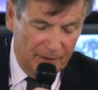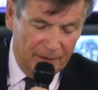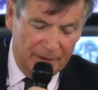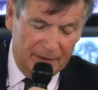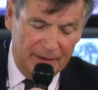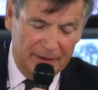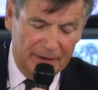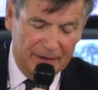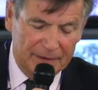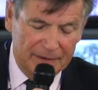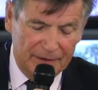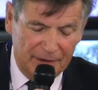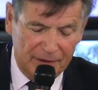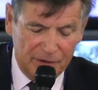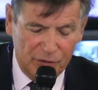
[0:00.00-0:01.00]
les
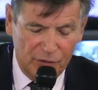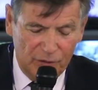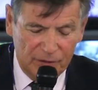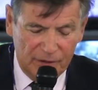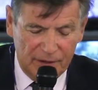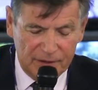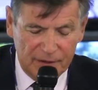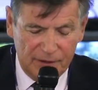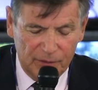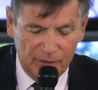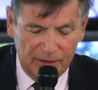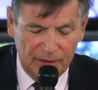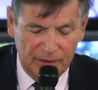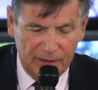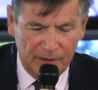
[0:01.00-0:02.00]
directions de la sécurité